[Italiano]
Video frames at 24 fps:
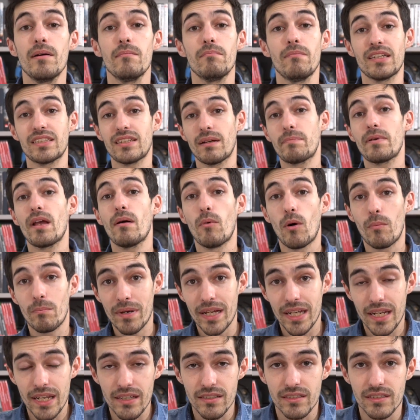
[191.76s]
ma sappiamo
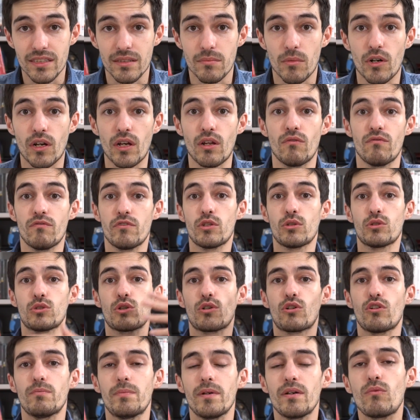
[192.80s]
benissimo che in un
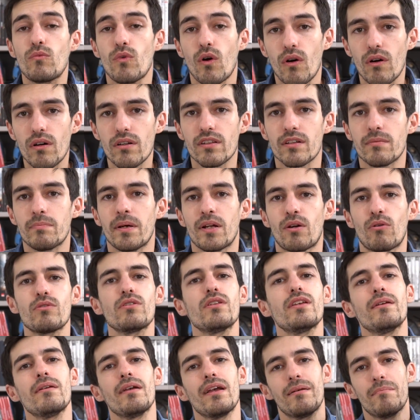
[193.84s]
videogioco open world per
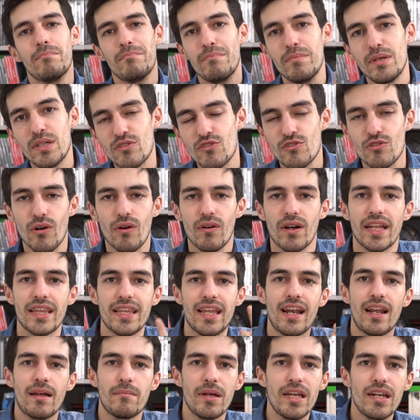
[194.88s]
ogni missione
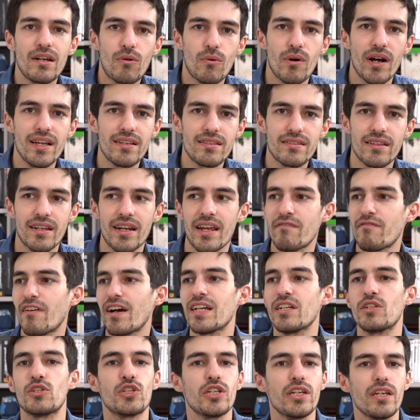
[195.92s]
della main quest ne
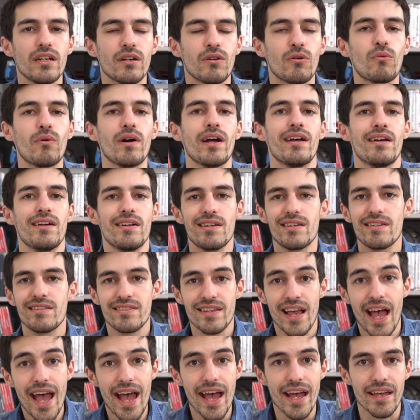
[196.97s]
fai 5,
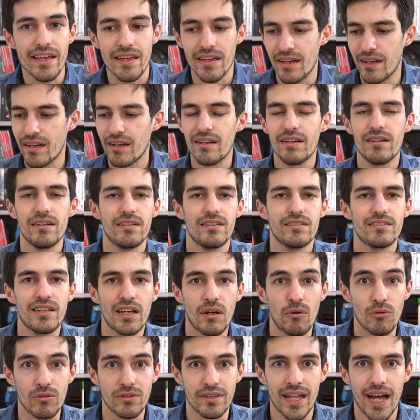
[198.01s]
6
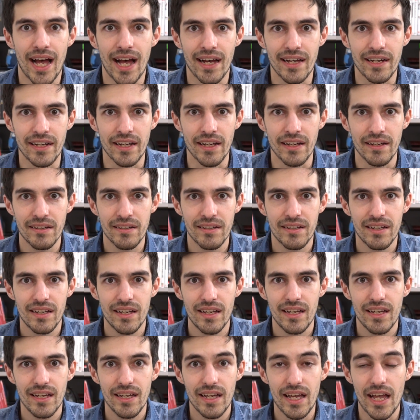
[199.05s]
secondarie.
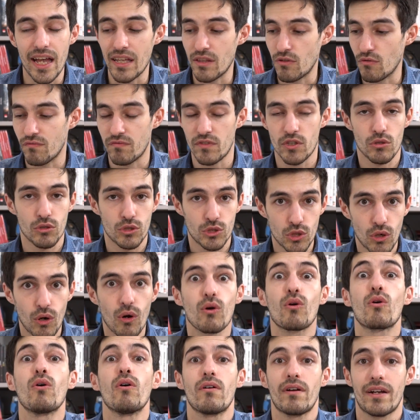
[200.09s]
Ed un
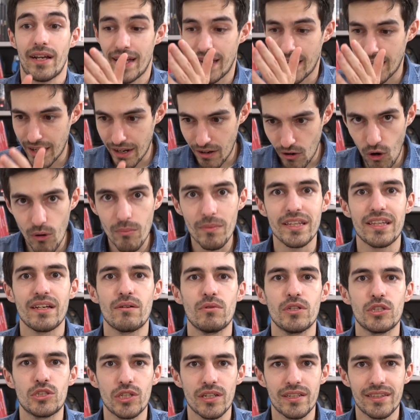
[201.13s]
videogioco come The
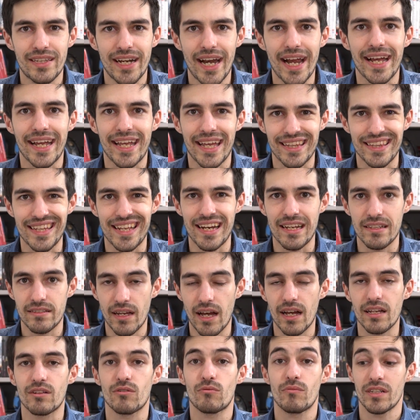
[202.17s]
Witcher 3 che ha delle
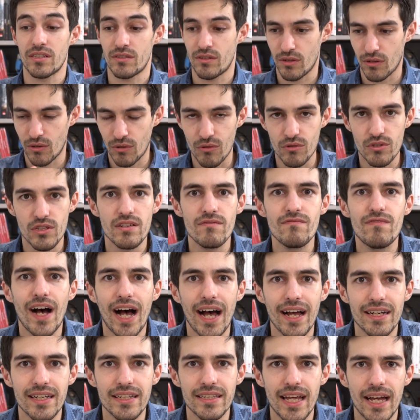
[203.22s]
side quest così
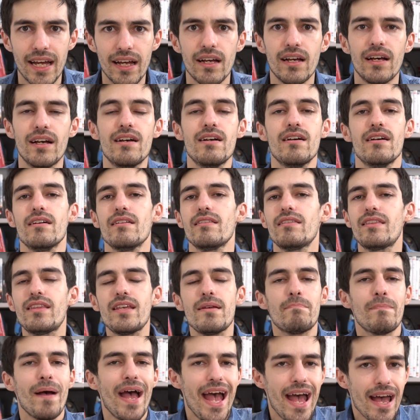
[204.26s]
valide,
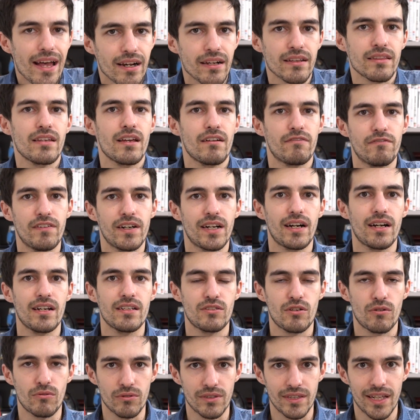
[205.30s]
ti perdi a fare le
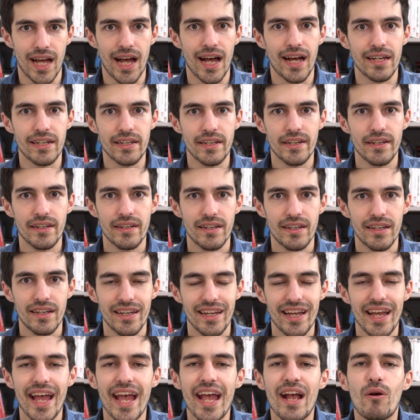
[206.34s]
secondarie.
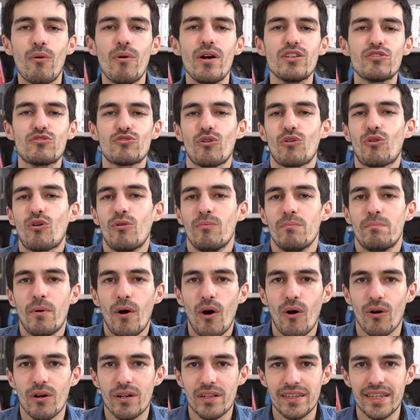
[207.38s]
E questo
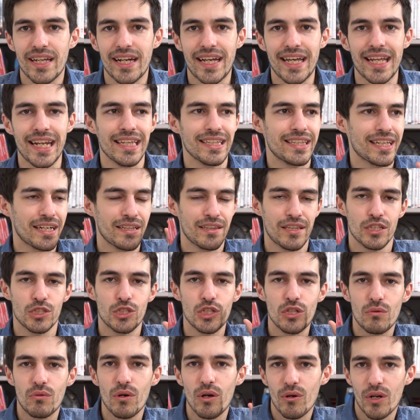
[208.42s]
comporta che le
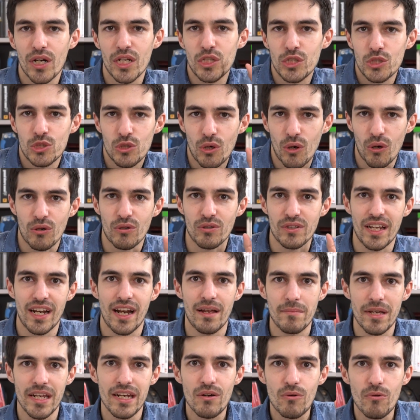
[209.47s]
35 ore di gioco
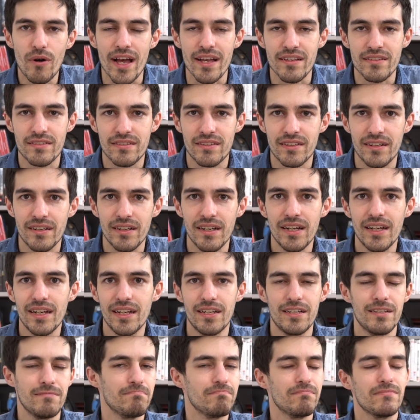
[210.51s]
della main quest,
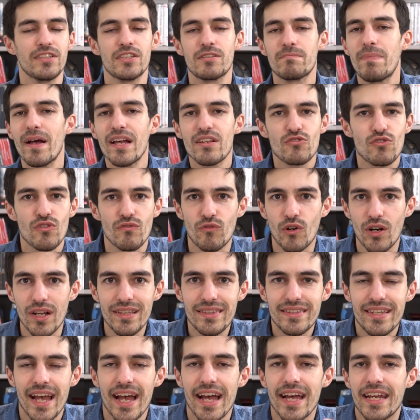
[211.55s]
spesso e
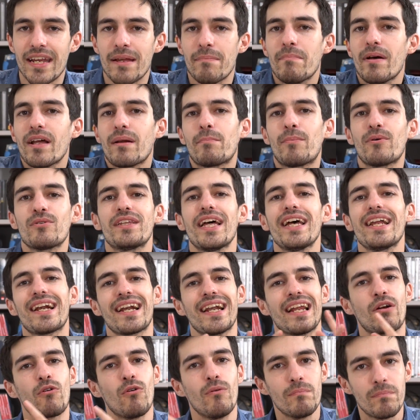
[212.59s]
volentieri per
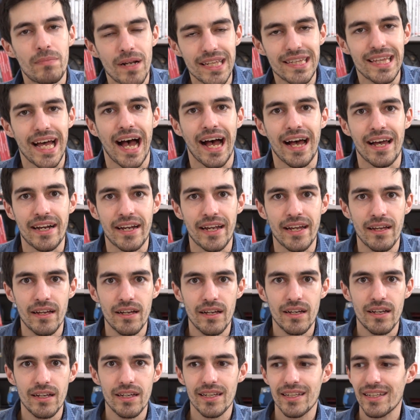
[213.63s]
poterle completare,
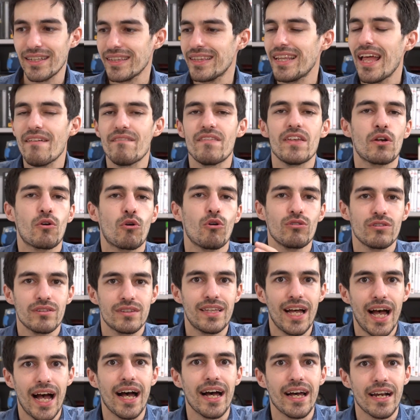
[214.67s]
devi
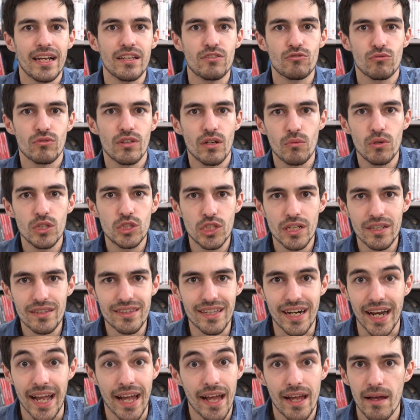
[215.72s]
contare su The Witcher
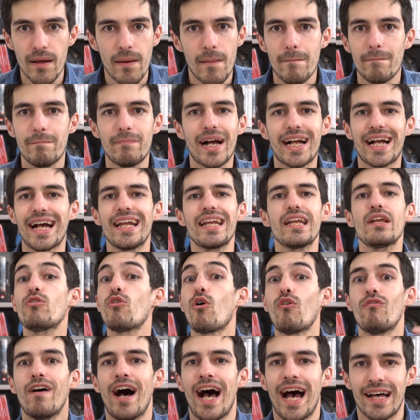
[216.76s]
3 magari
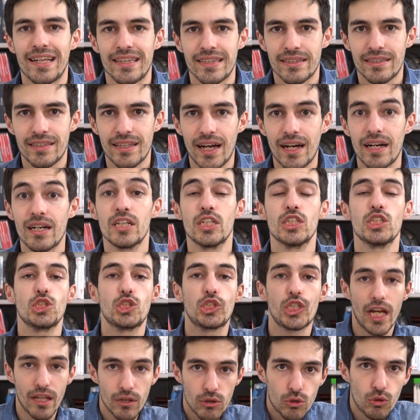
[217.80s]
90,
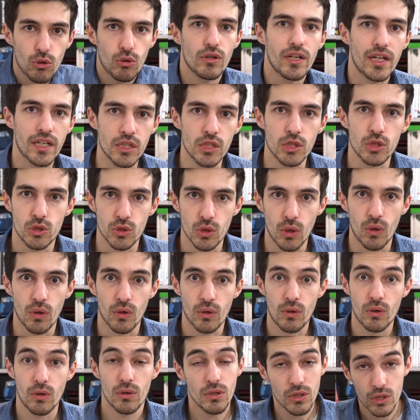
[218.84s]
100 ore di
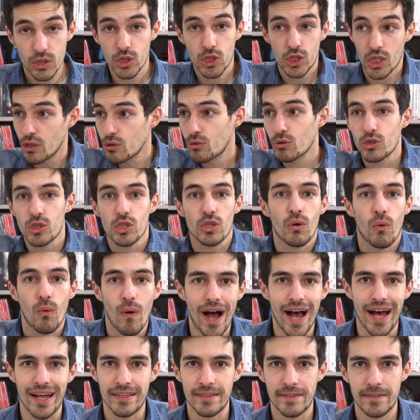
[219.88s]
gioco,
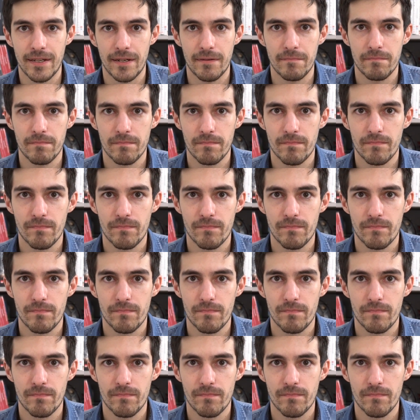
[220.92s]
150.